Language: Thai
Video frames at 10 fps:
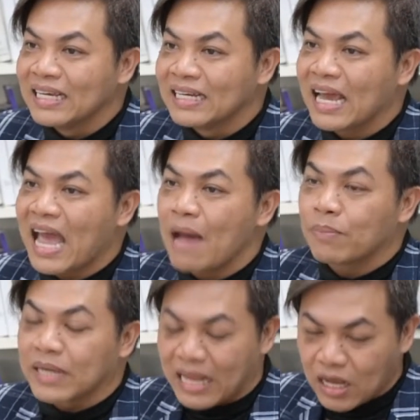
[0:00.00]
นะครับ
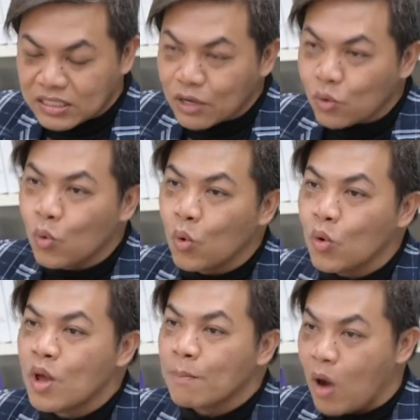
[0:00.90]
เด็กก็จะรู้
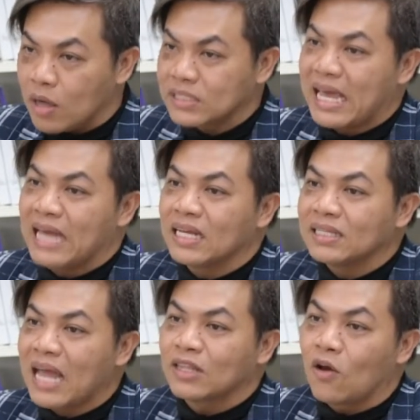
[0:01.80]
process
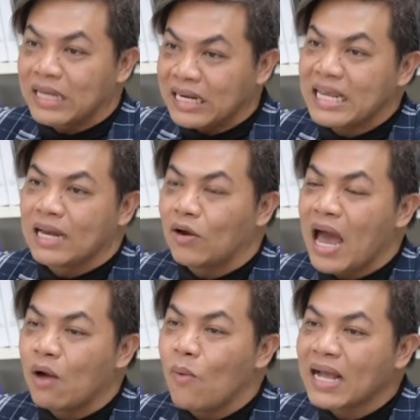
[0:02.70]
ตั้งแต่ตอนที่เรียนแล้ว
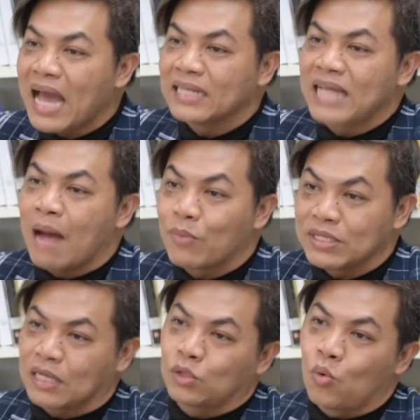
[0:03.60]
ล่ะว่าการทำบ
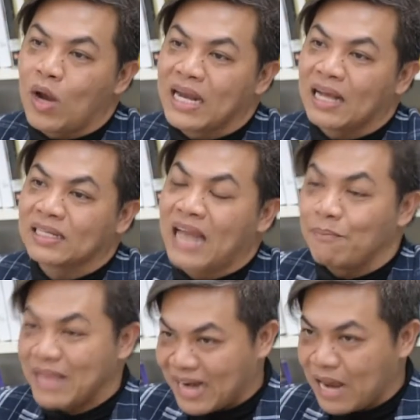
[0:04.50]
ริษัททัวร์เนี่ย
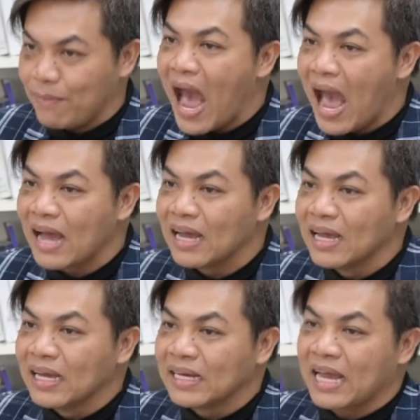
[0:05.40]
ทำอย่างไรบ้าง
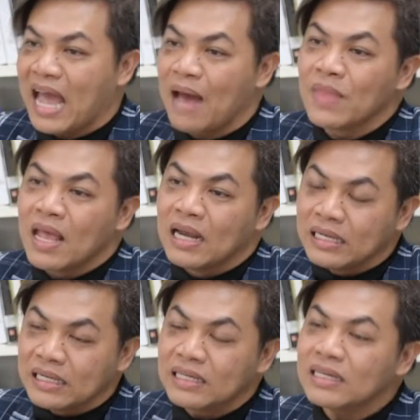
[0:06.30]
นะครับ
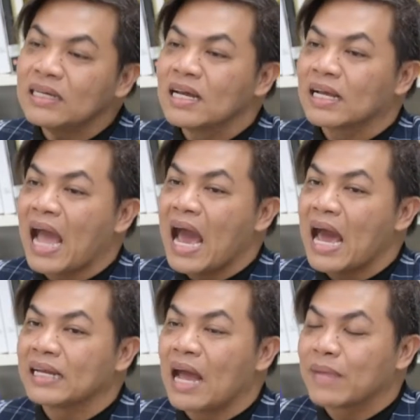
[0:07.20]
หรือ
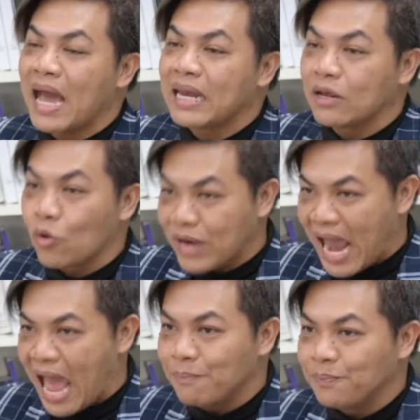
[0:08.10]
การทำงานในโรง
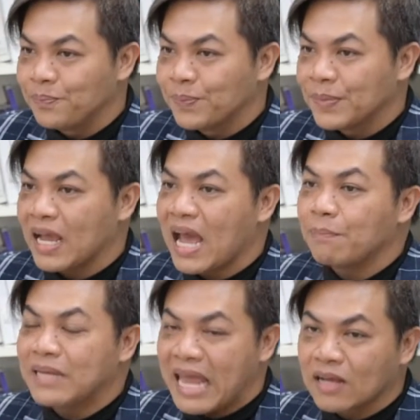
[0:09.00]
แรมนะครั
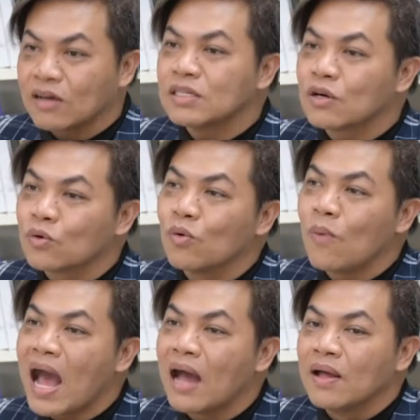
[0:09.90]
บเด็กก็จะรู้
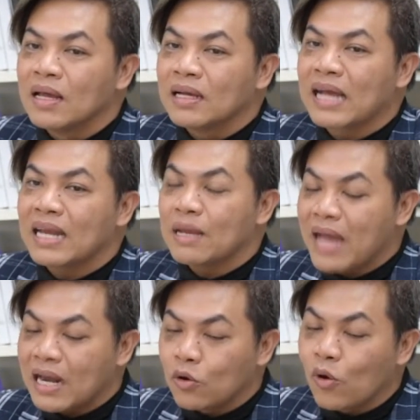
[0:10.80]
ว่าการ
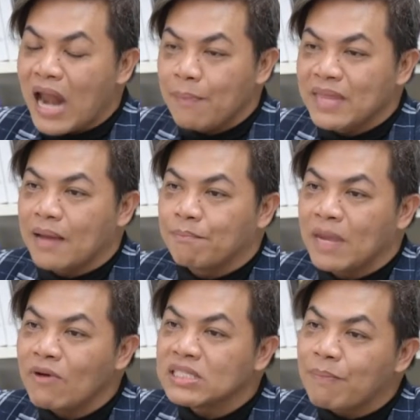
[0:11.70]
ทำงานในโรงแรมเนี่ย
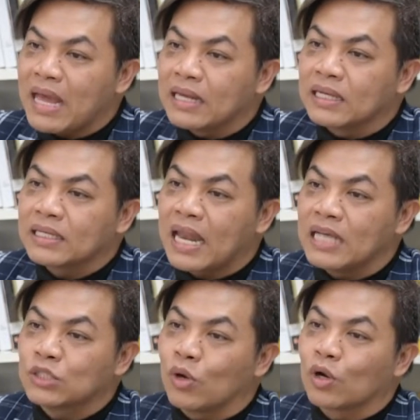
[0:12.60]
ไม่ว่าจะเป็น
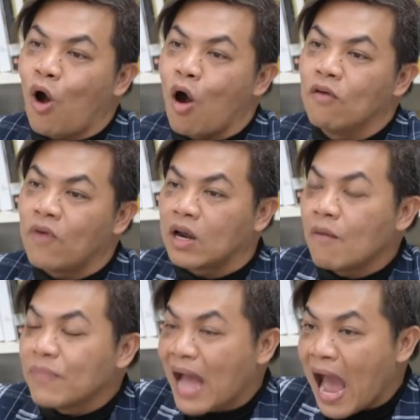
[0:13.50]
ในส่วนของ front
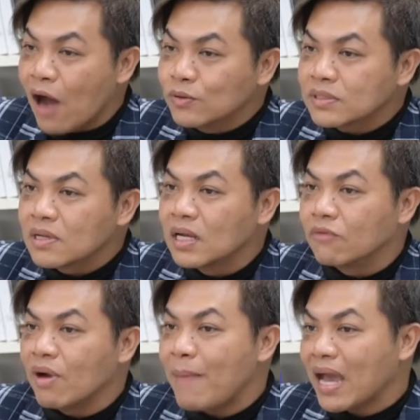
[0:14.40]
of the house ห
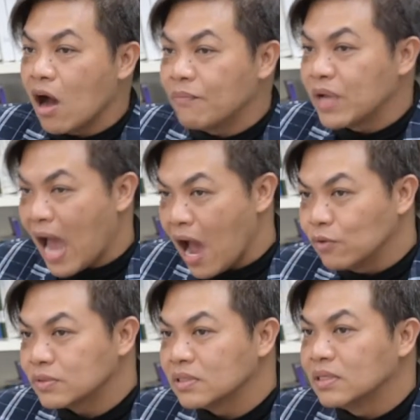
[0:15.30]
รือว่า back of the
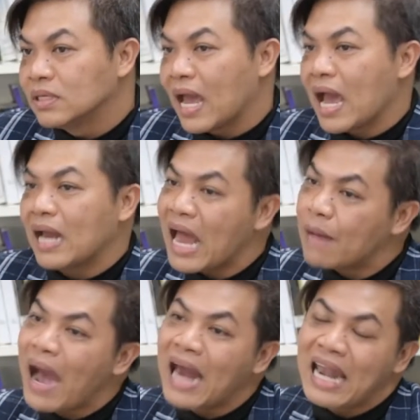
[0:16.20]
house นะฮะห
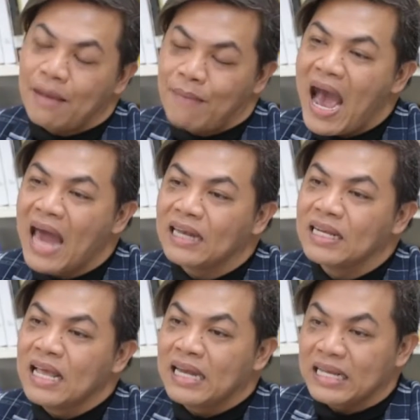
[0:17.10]
น้าบ้านหลังบ้าน
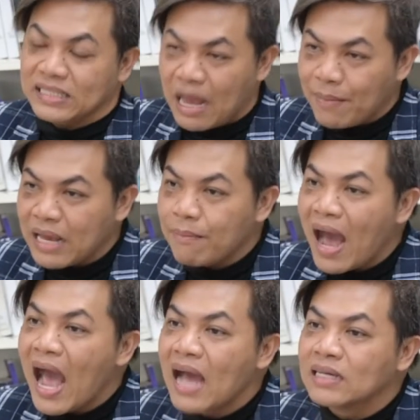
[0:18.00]
เด็กจะทำอะไร
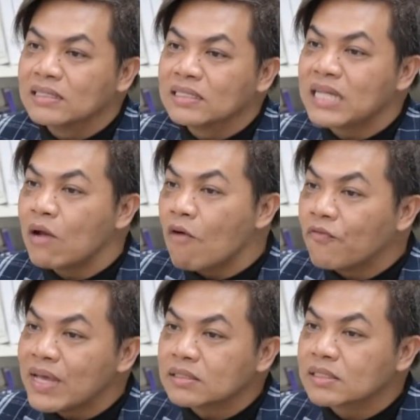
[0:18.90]
บ้าง sales
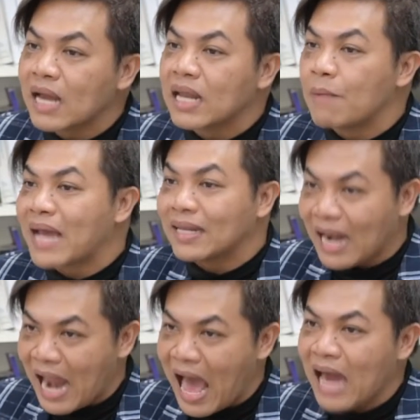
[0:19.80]
office การทำการ
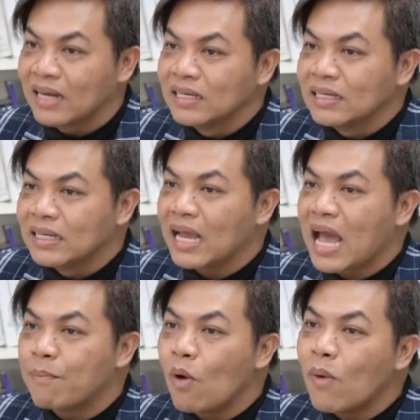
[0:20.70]
ตลาดนะ
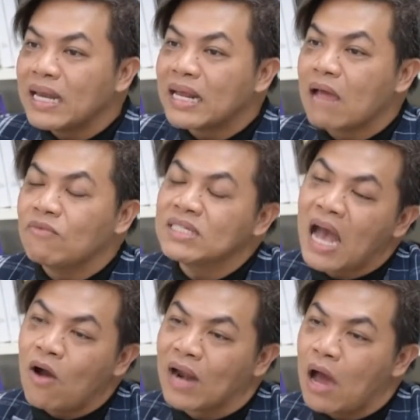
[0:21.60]
ครับเพราะว่าในรายวิ
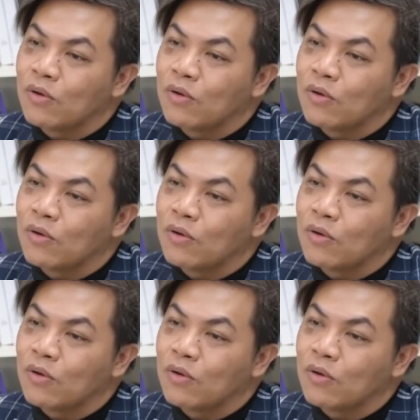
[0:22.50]
ชาของเรา